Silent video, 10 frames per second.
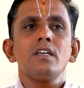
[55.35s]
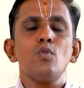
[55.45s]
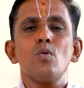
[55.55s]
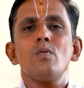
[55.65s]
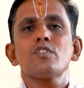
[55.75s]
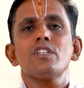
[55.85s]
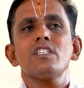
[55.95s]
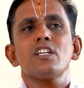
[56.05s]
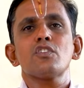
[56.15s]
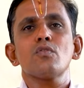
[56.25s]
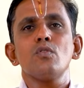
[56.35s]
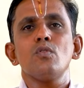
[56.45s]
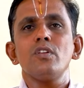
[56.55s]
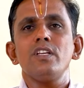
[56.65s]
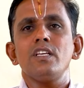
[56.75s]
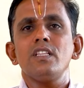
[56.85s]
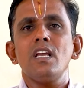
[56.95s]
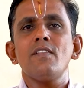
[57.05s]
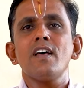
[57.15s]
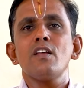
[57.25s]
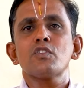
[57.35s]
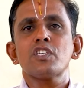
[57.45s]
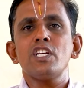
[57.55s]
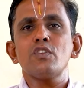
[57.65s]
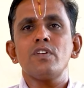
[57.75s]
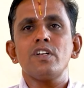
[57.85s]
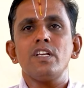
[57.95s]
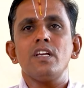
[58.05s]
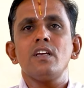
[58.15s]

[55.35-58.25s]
పూర్వం వచ్చేసి అర్చకులు ఓన్లీ దేవాలయం వచ్చేటువంటి